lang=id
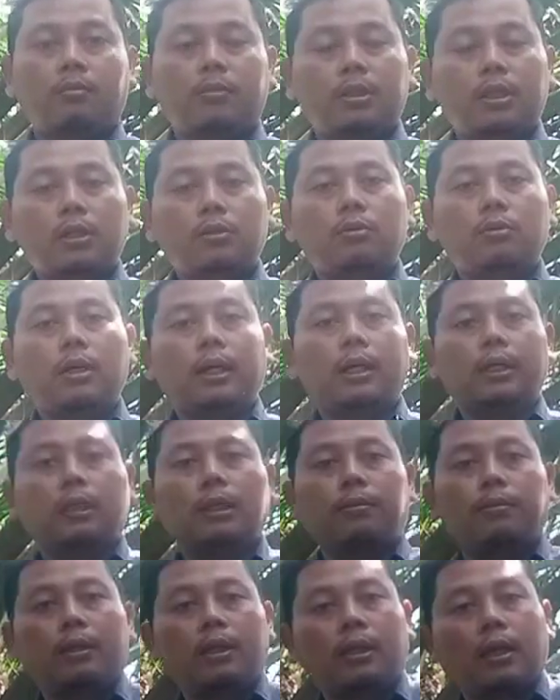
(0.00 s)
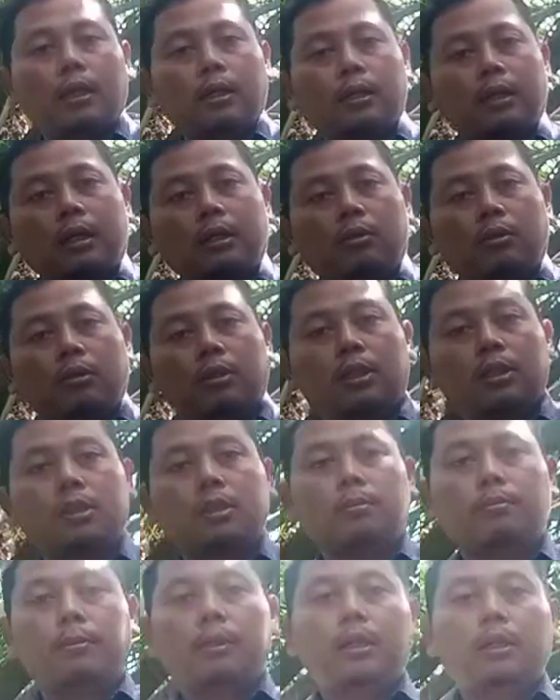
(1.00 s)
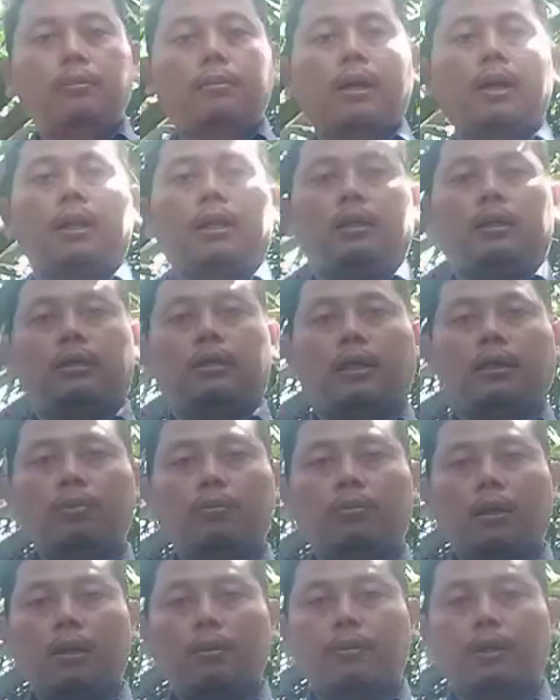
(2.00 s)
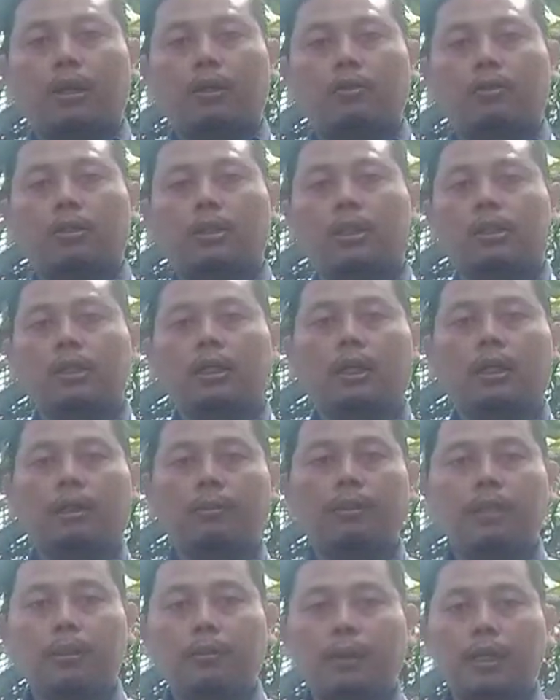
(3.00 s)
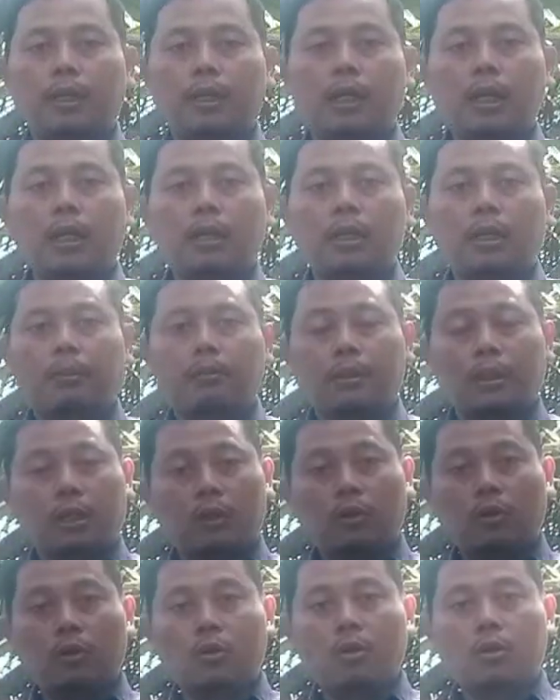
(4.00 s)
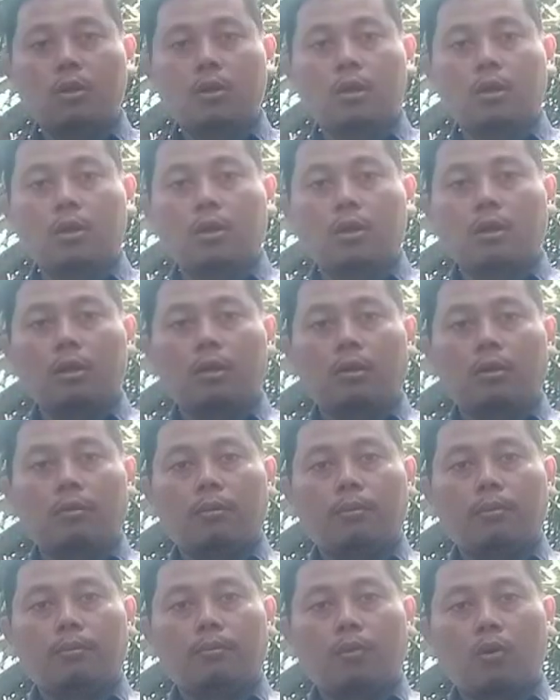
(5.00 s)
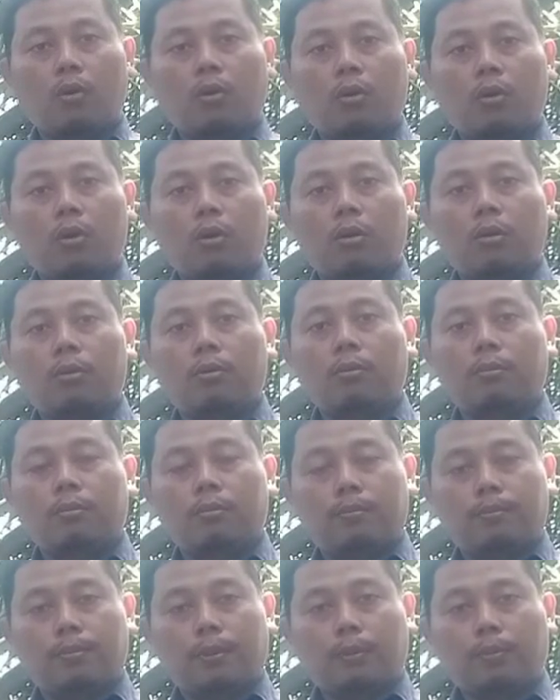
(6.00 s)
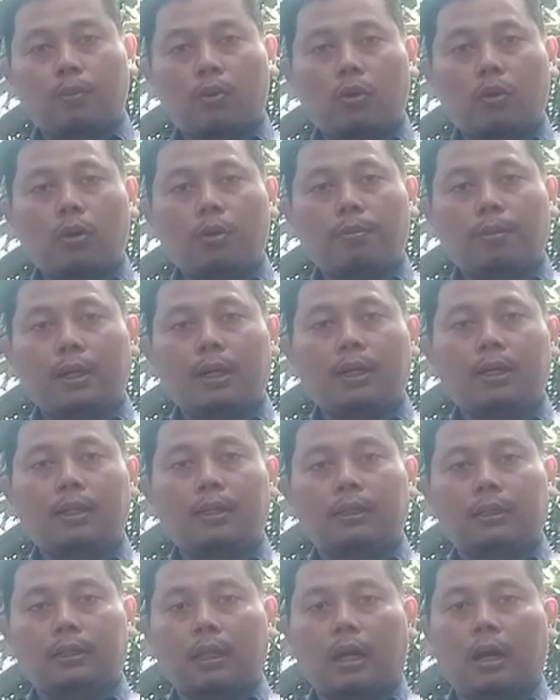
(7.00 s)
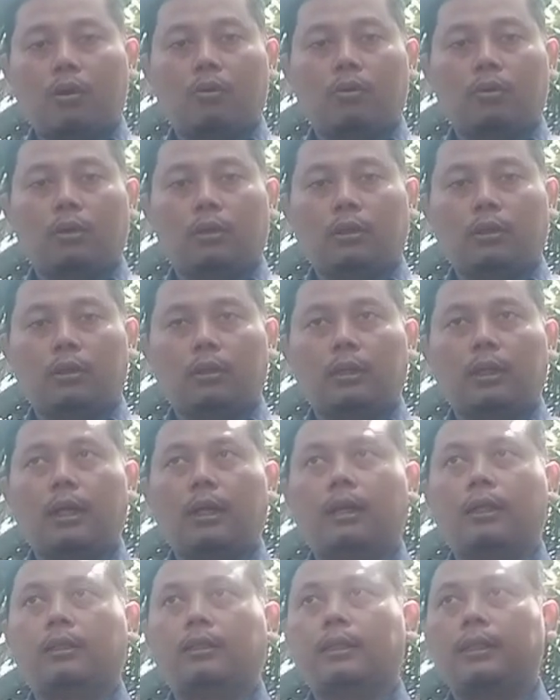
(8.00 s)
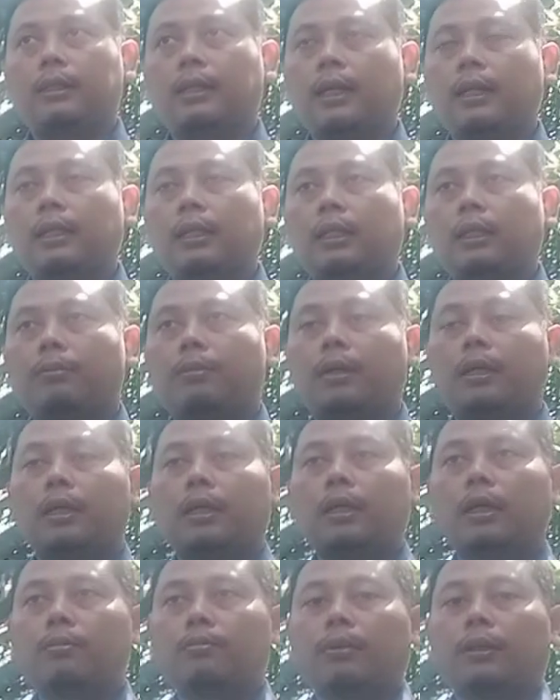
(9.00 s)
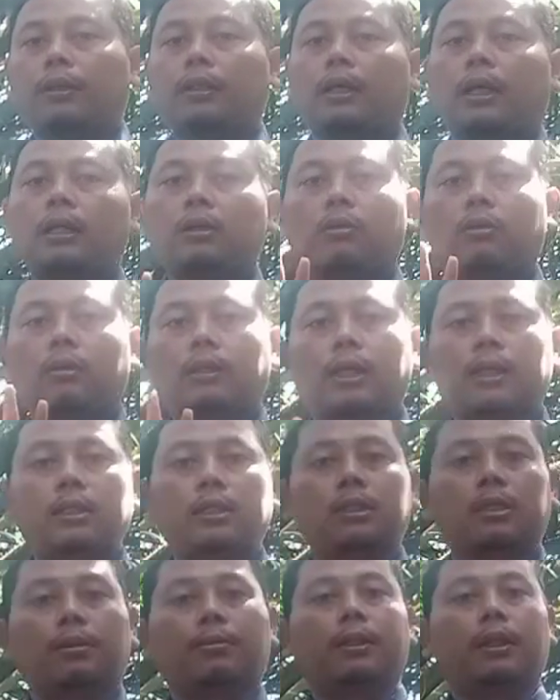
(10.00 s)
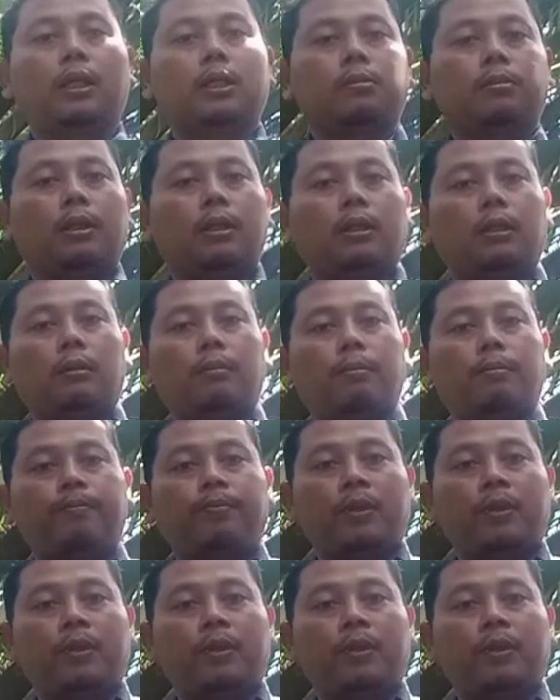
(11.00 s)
bisa juga kita berikan dengan dosis minimal yaitu berapa dosisnya 6 minimal adalah 6 kilo pokok per pokok per tahun nah tinggal kita bagikan empat kali rotasi sahabat asbleton